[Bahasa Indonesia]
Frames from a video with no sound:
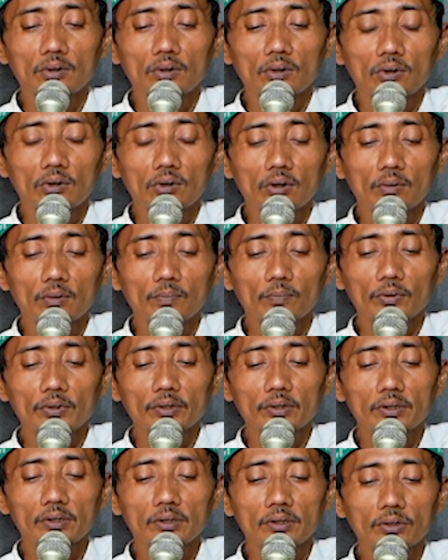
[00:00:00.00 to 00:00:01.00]
apa
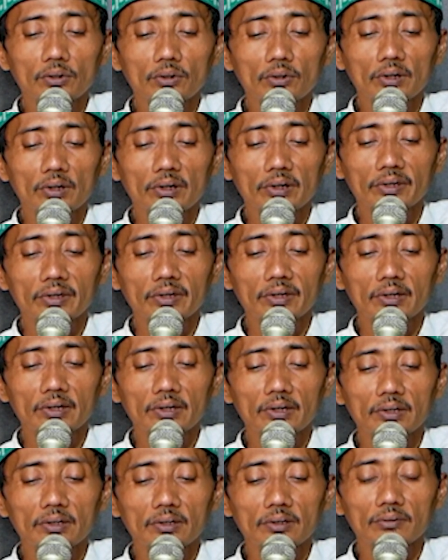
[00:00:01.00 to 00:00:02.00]
yen to ngerti
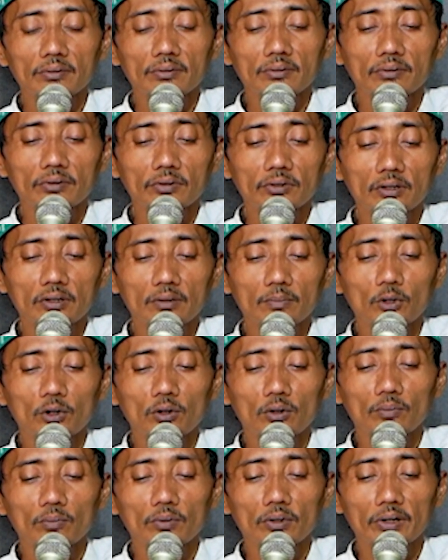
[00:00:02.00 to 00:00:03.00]
kita utawa
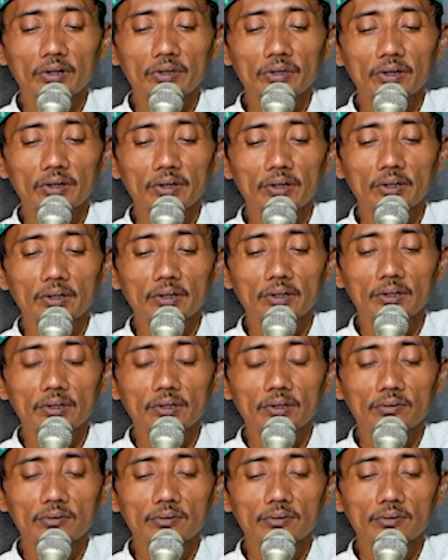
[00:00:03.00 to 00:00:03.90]
apa ngerti ni kita